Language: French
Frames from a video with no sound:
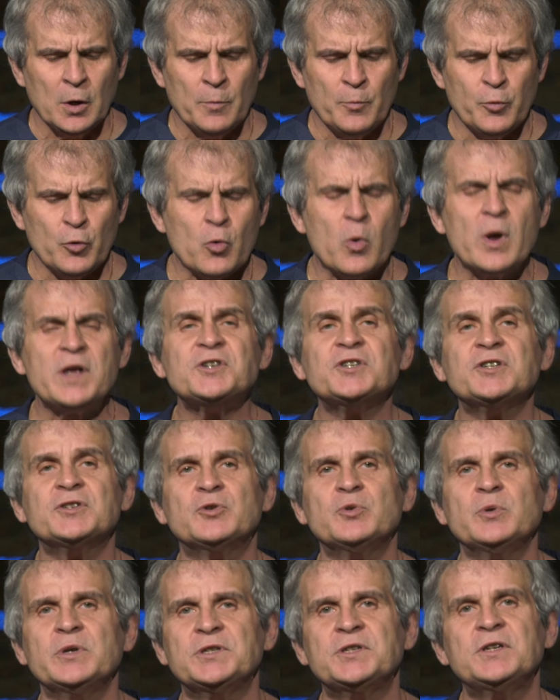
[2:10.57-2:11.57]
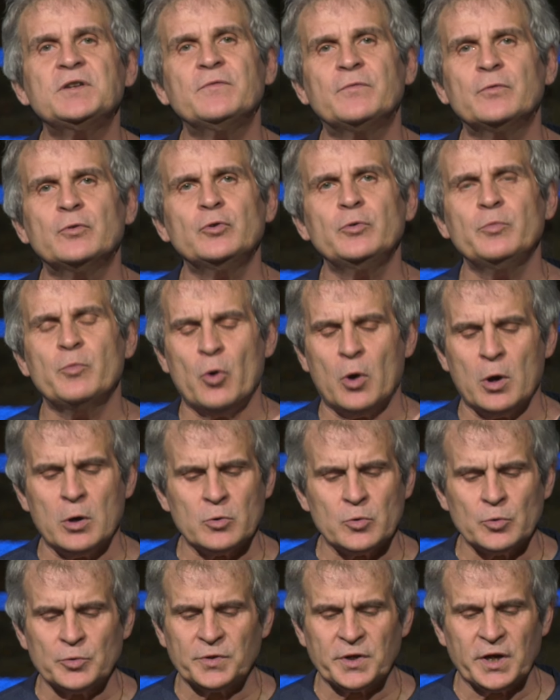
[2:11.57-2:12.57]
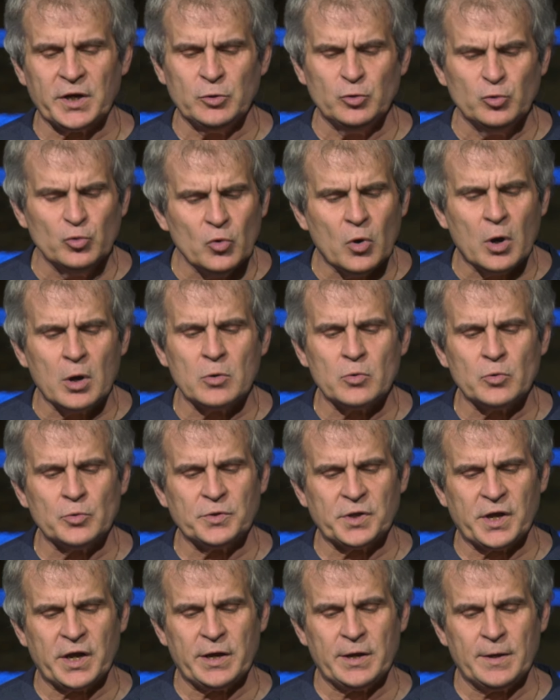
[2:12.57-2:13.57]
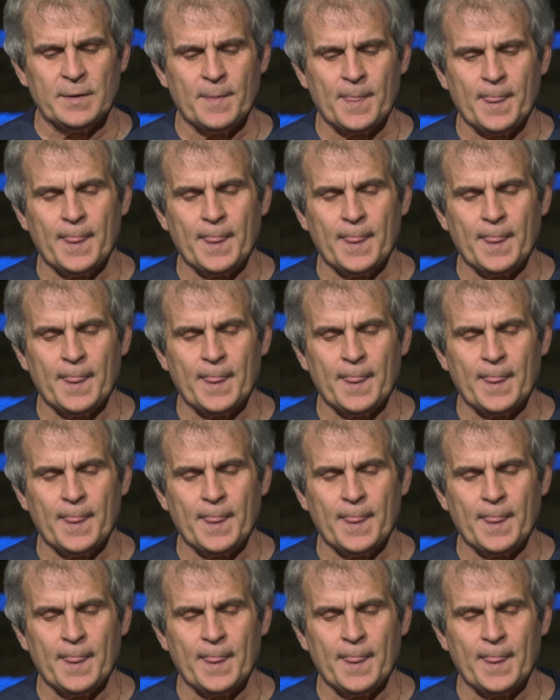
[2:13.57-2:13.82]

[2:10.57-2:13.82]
Pourquoi Jésus est-il venu me rencontrer, nous rencontrer